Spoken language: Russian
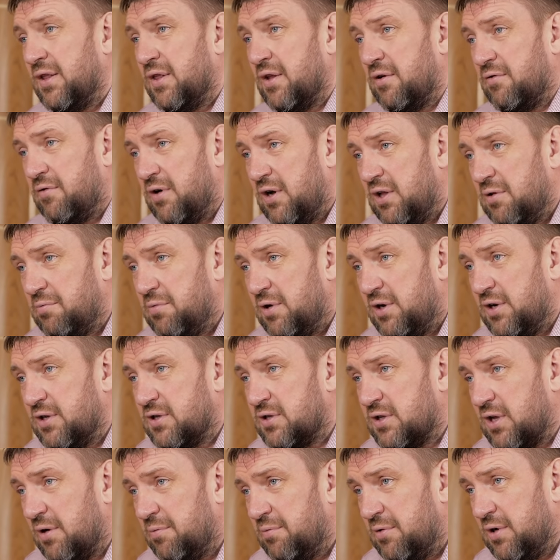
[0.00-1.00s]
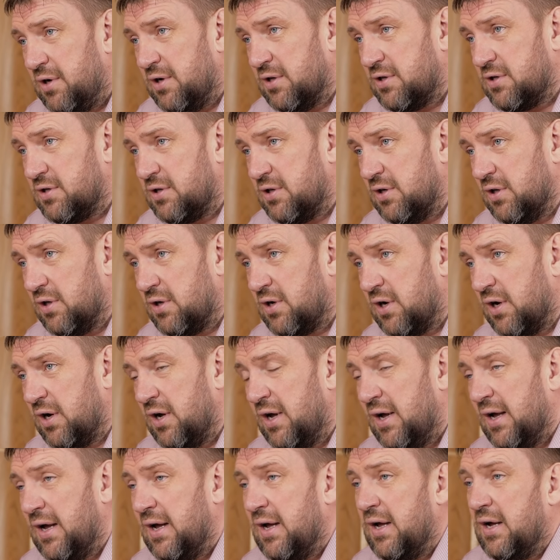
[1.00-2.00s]
на Валберис, там есть
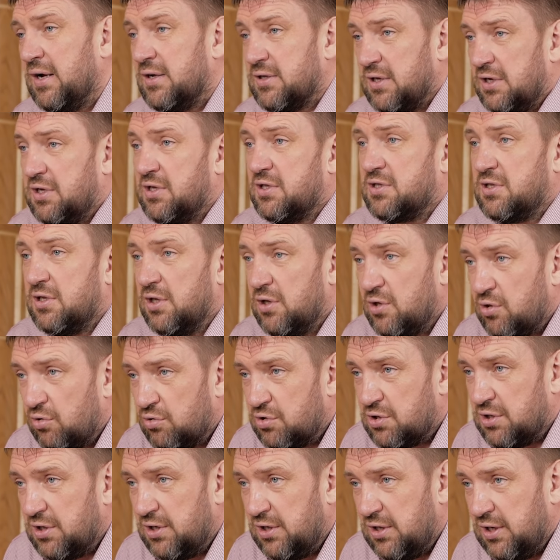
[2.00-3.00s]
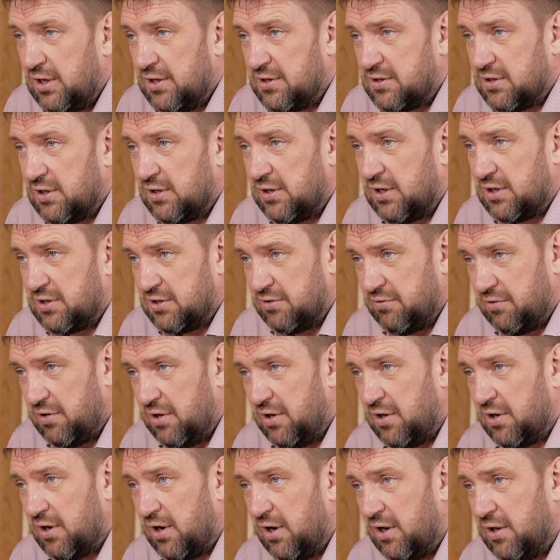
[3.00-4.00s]
ссылка. Кстати, ссылка уже есть на нашего
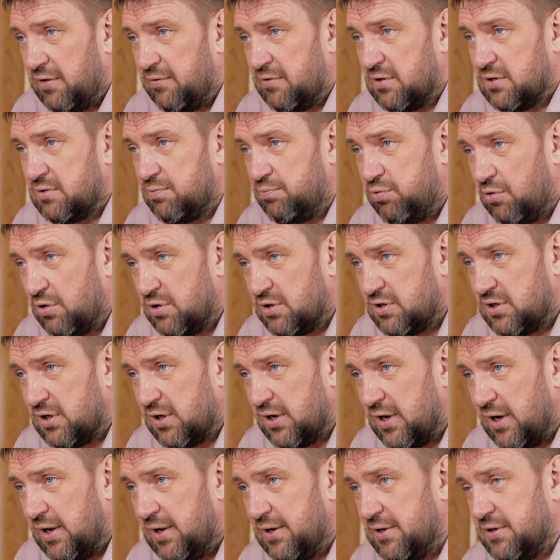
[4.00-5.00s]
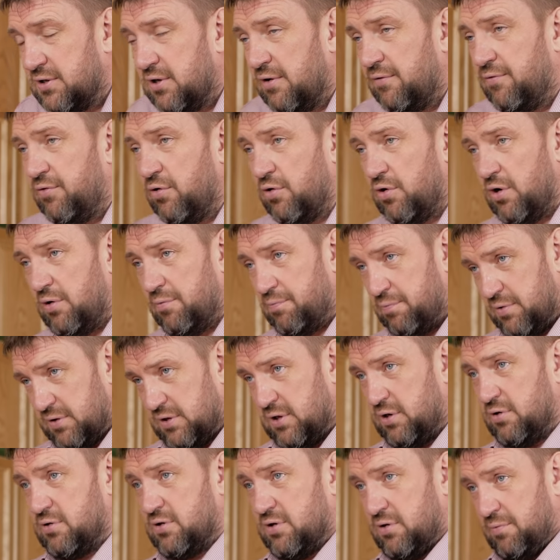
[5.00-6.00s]
генерального спонсора Алисия Фьори.
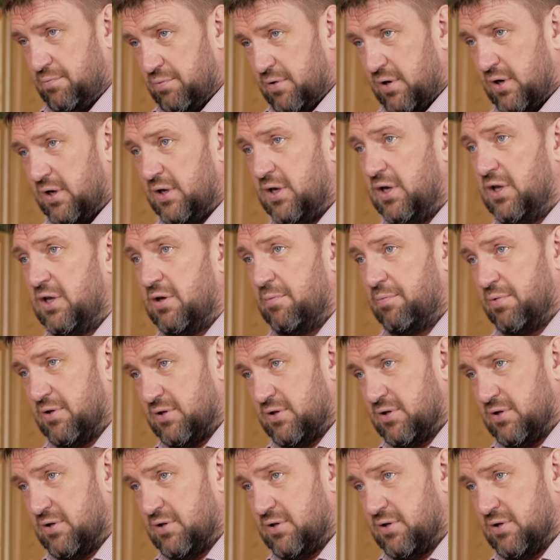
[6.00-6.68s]
Пожалуйста, перейдите,